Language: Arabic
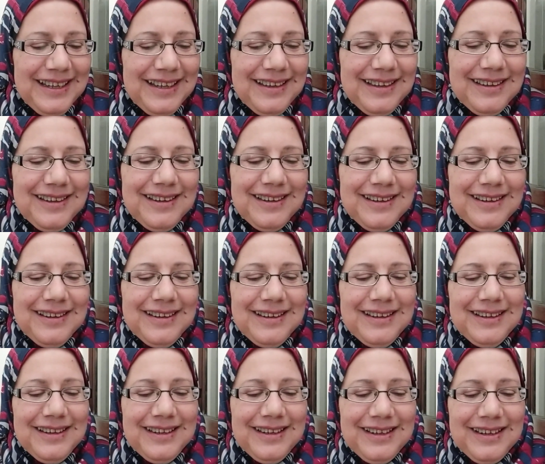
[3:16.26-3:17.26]
آه،
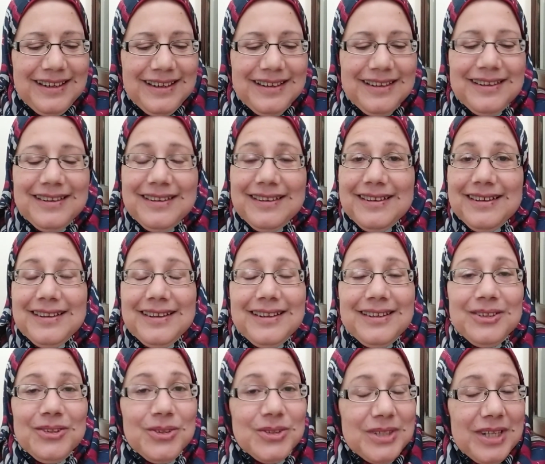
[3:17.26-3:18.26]

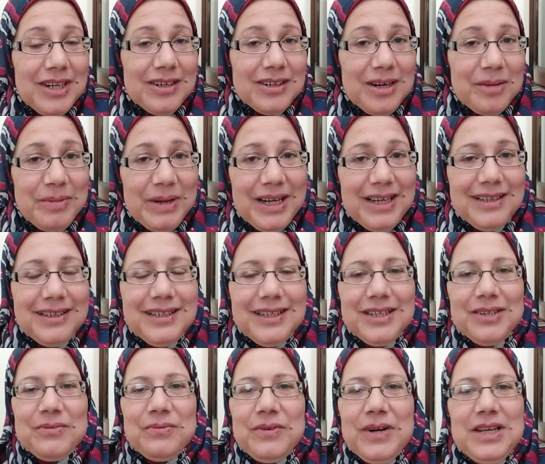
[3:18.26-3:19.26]
النقطة الرابعة
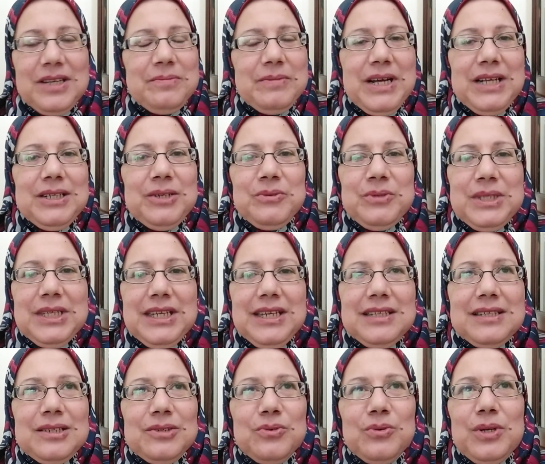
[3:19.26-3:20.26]
ارفعي
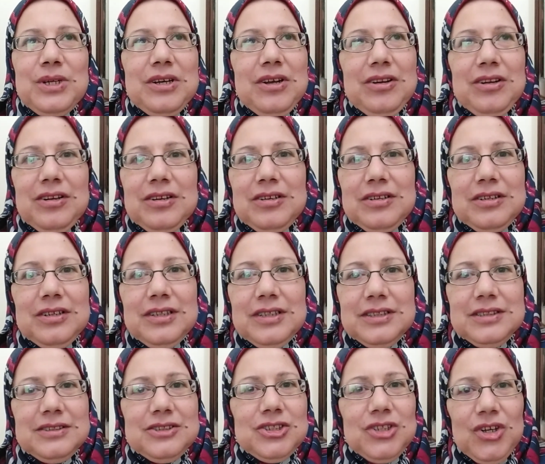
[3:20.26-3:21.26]
معنوياتك قولي الله
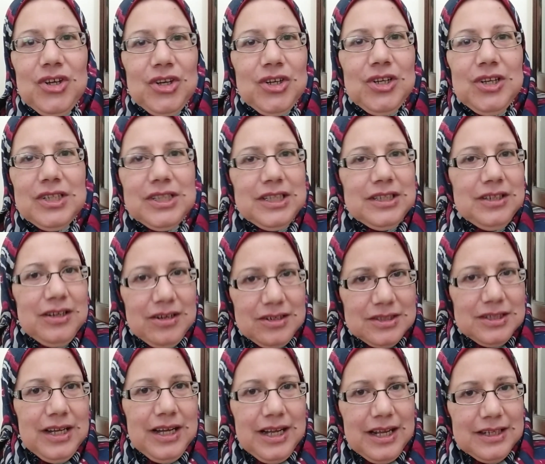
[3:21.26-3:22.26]
ان شاء الله انا
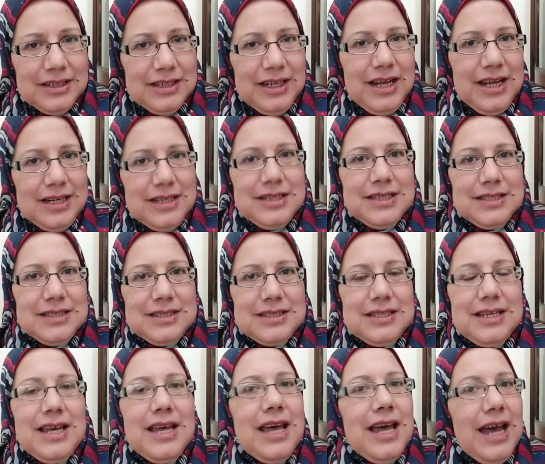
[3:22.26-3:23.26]
النهاردة هنجز
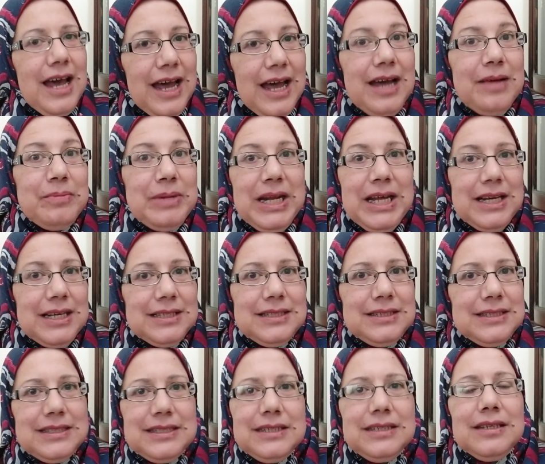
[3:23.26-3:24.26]
هعمل حاجات
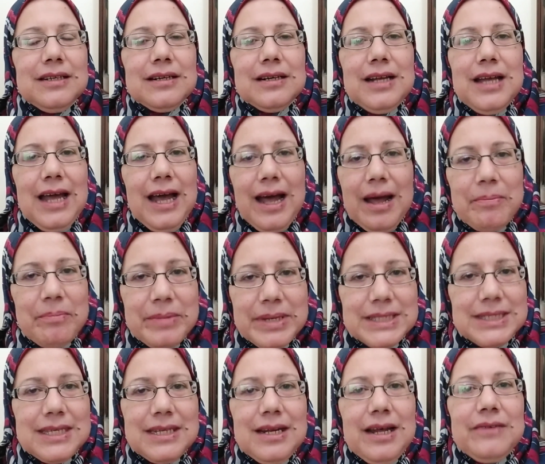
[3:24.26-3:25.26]
كتير
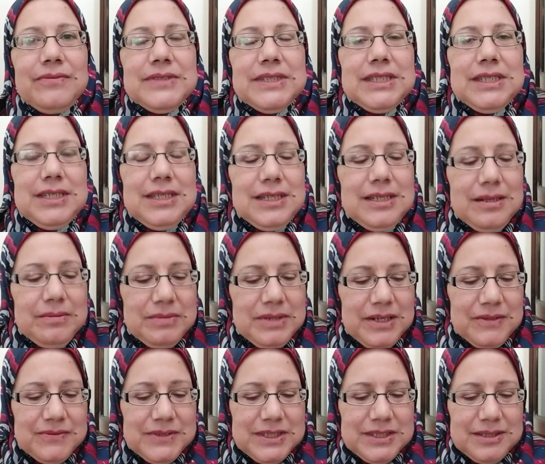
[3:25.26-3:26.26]
حمسي نفسك كده
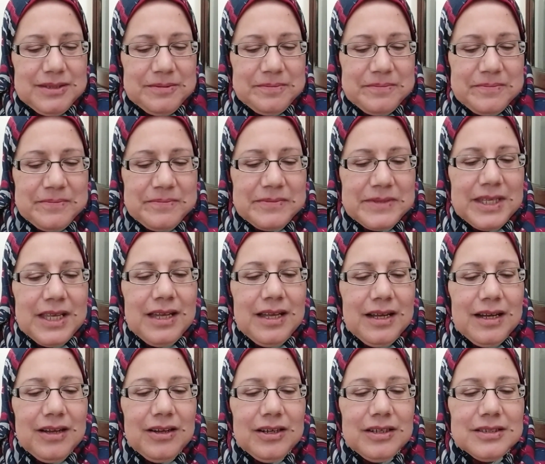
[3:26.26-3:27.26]
بنفسك
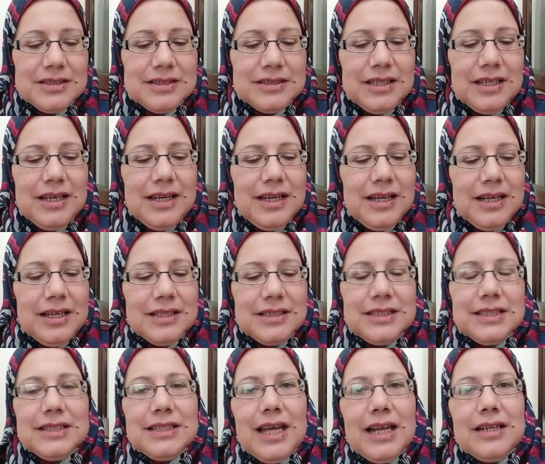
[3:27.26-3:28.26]
خلاص
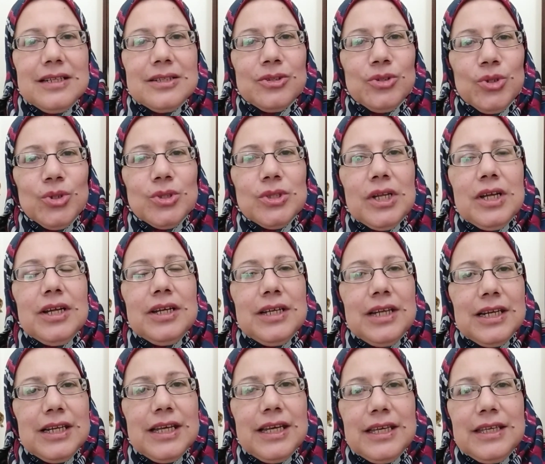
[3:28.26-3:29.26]
دي تالت نقطة
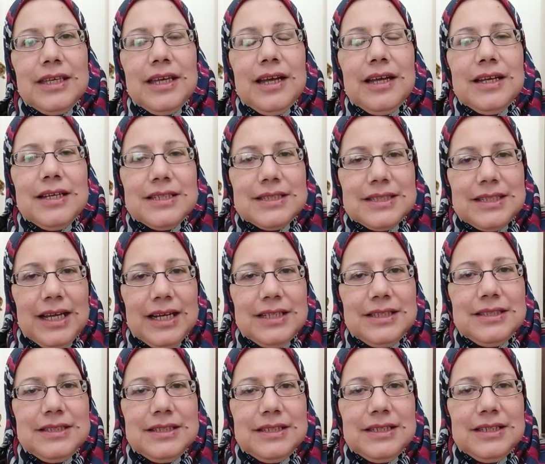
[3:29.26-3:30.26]
اللي هي
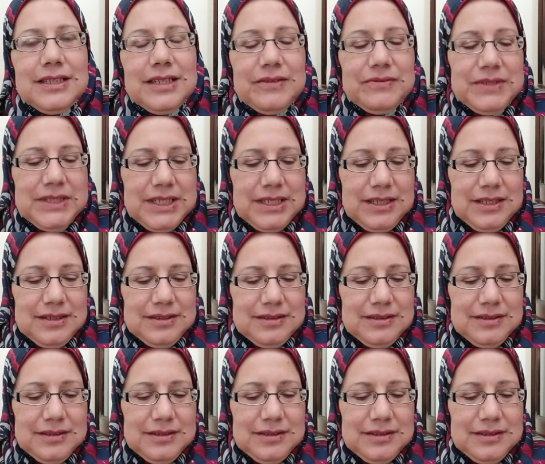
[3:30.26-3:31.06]
استعدي نفسيا